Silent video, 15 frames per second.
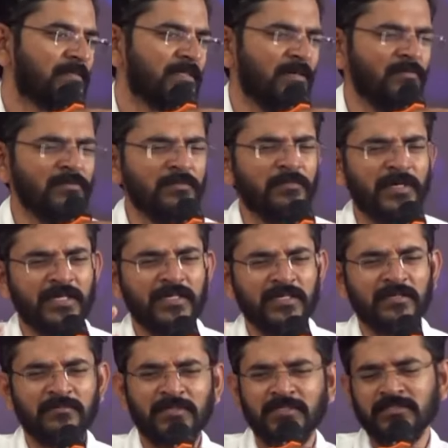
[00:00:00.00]
சவுண்ட்
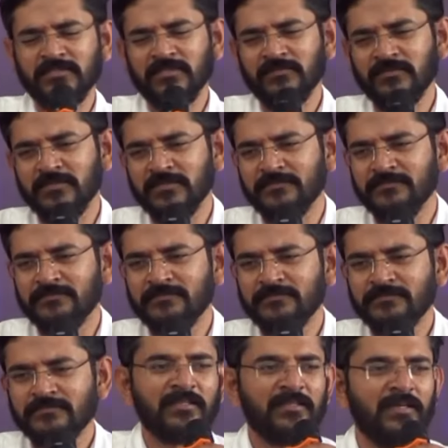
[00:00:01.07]
பயங்கரமான சவுண்டு
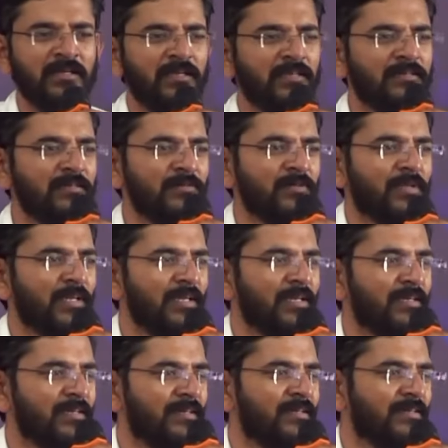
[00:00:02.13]
எங்களுக்கு ஒரே